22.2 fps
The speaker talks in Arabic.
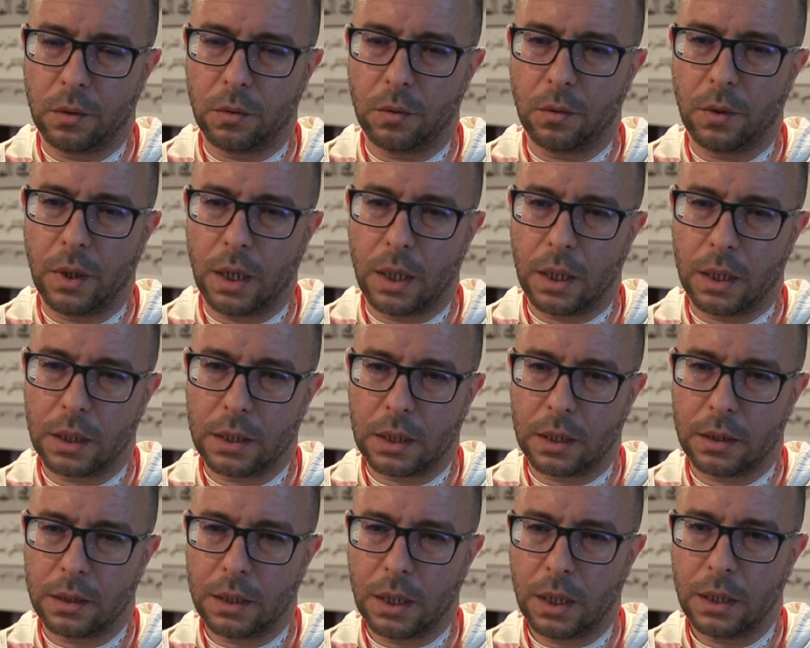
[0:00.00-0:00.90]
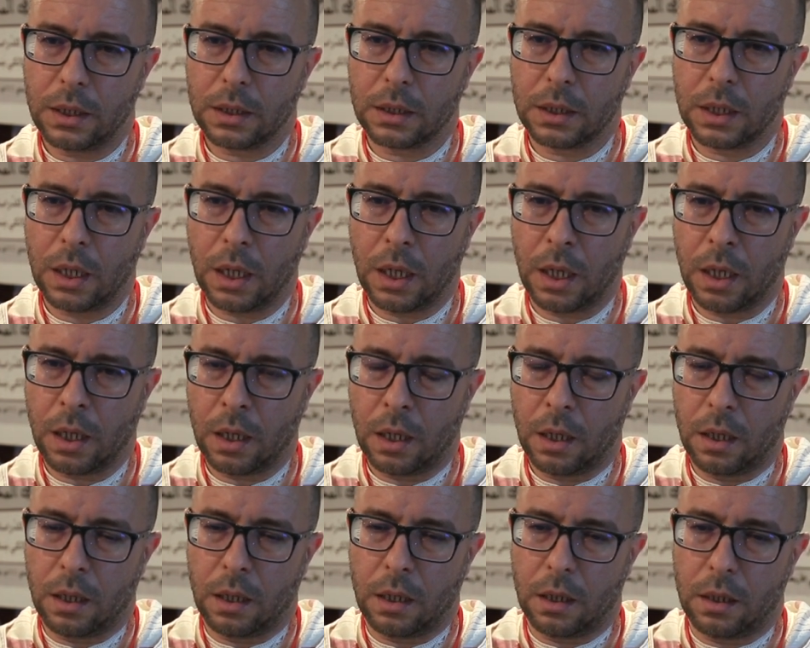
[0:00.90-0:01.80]
وكذلك
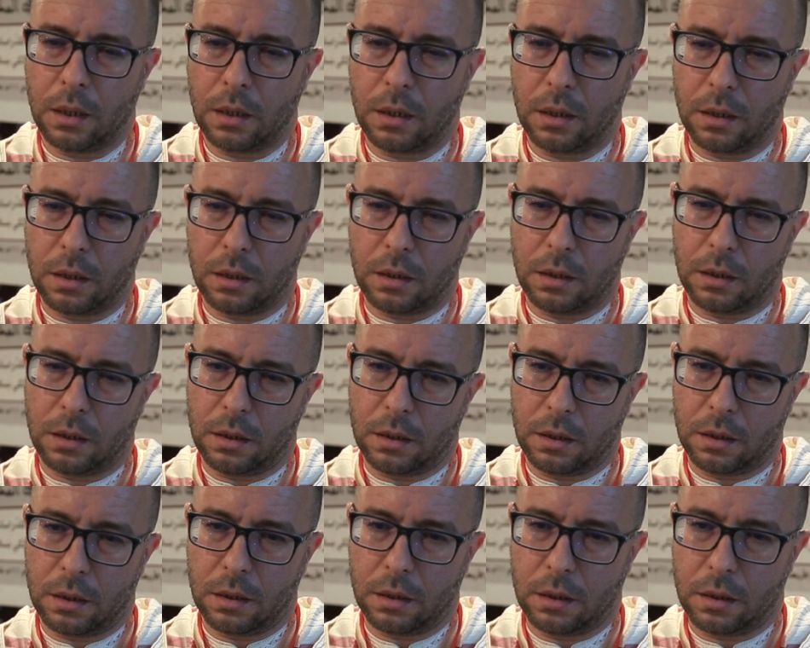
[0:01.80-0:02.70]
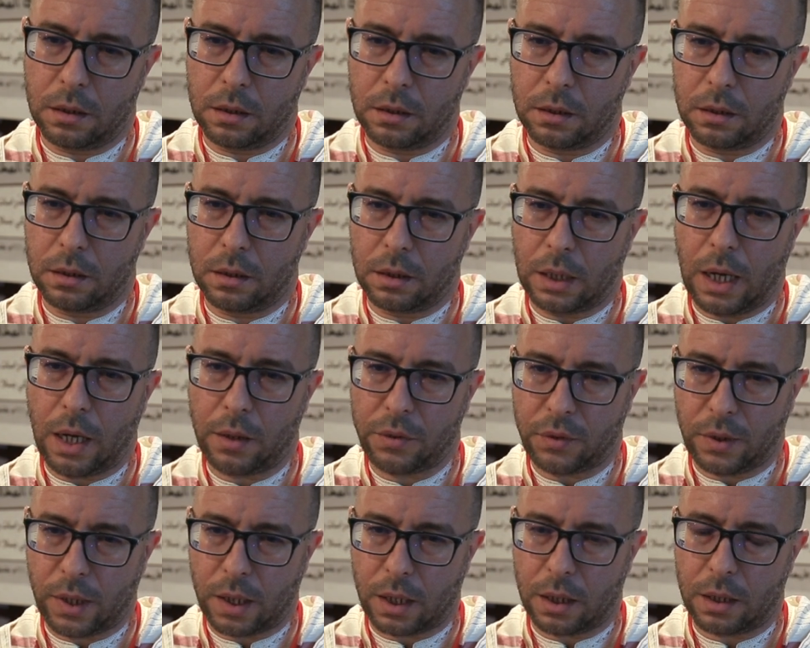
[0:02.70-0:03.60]

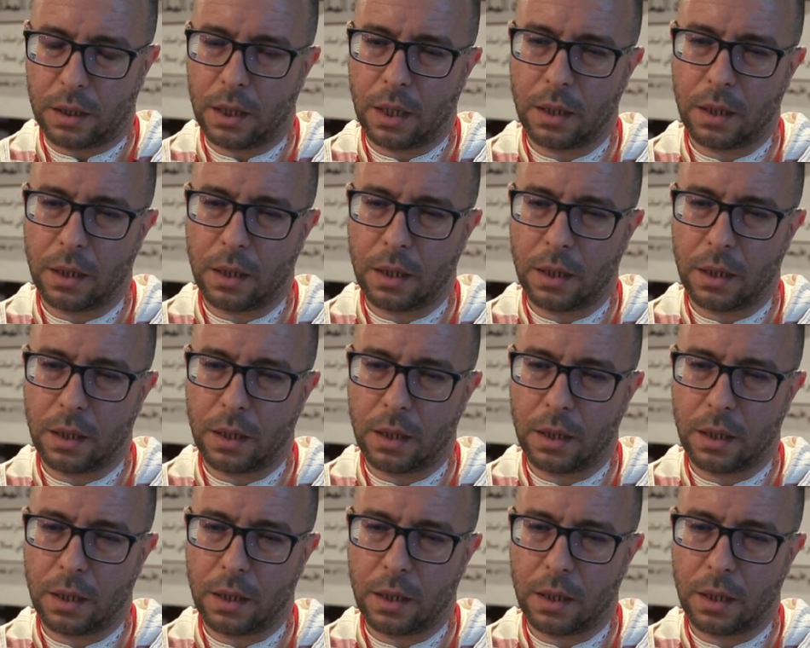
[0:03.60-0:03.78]
الأثر